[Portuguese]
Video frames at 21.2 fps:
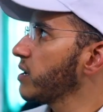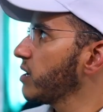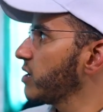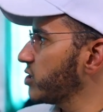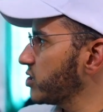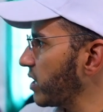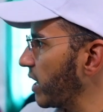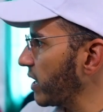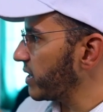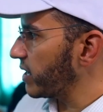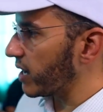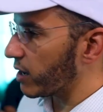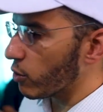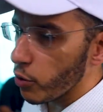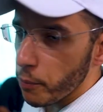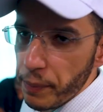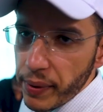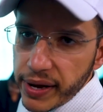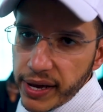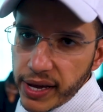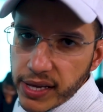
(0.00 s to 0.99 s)
está aqui
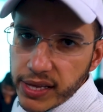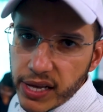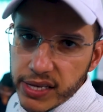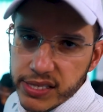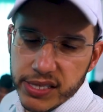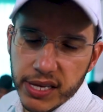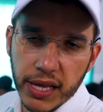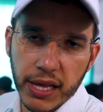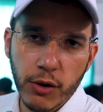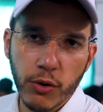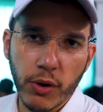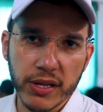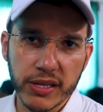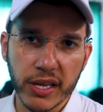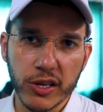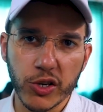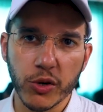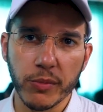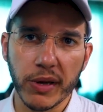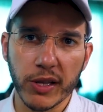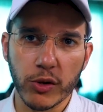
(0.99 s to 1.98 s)
acompanhando a sala com
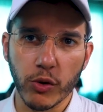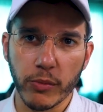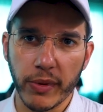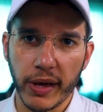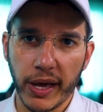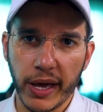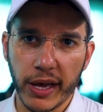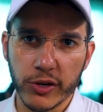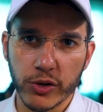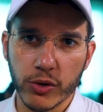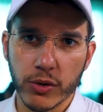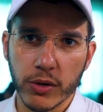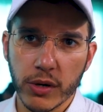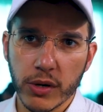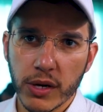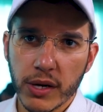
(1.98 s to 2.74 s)
atendimento médico,